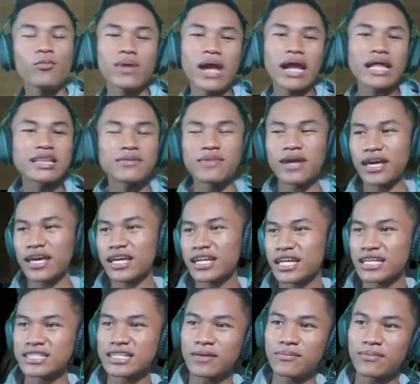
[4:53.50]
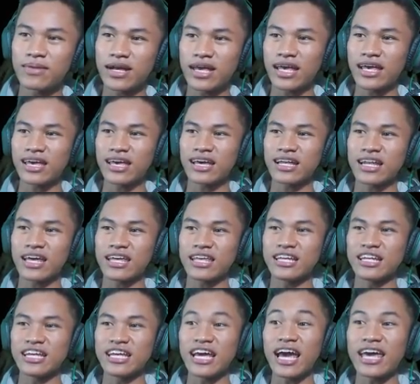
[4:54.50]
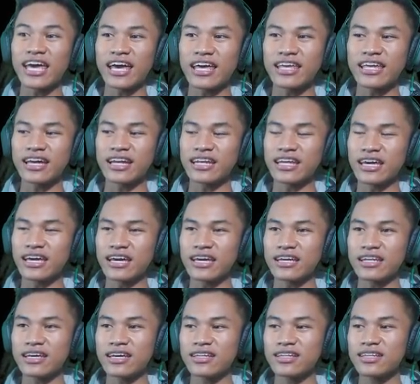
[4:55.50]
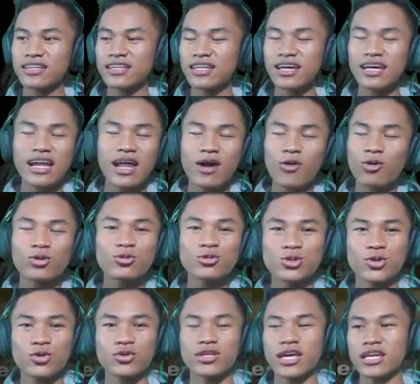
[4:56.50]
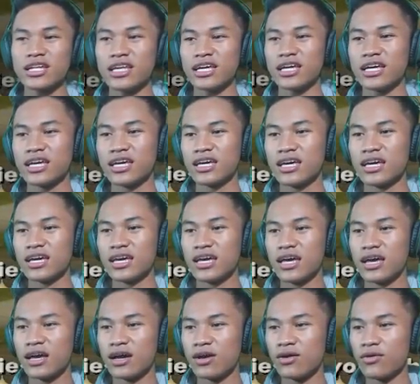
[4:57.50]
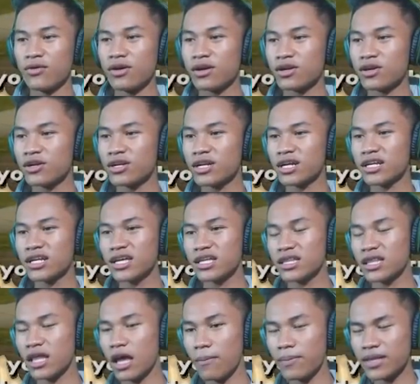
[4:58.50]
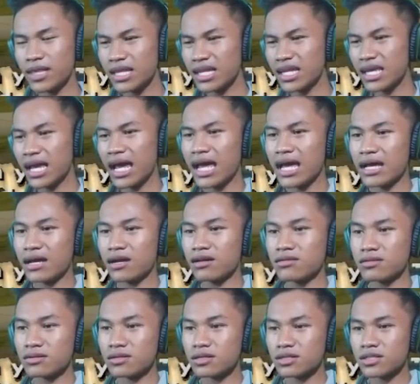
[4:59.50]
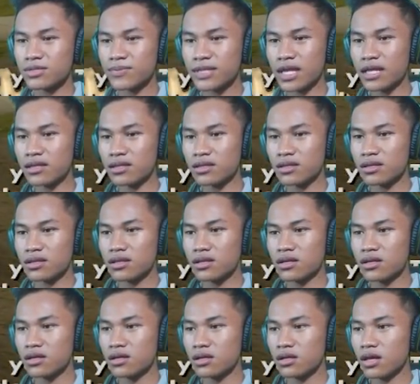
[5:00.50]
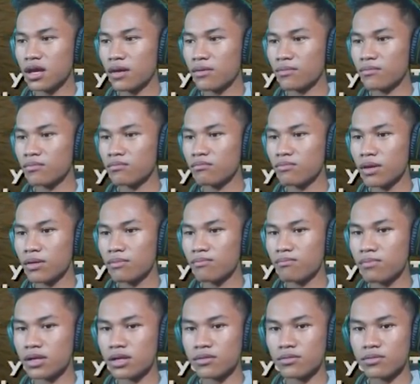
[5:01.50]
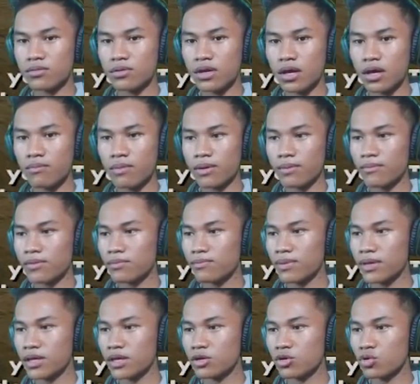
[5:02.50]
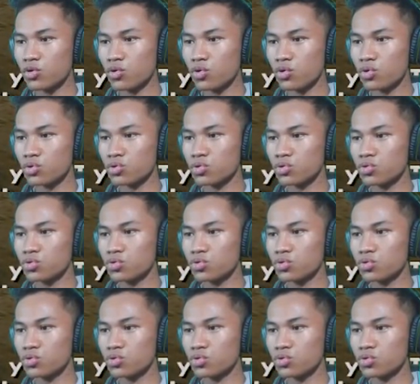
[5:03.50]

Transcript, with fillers: berantem lagi nih sama geng-geng lainnya nih kayaknya nih ya ini kan ini kelakuan ucap deh nih. we're gonna need apa tadi ah kan kecepatan geng member geng member biru to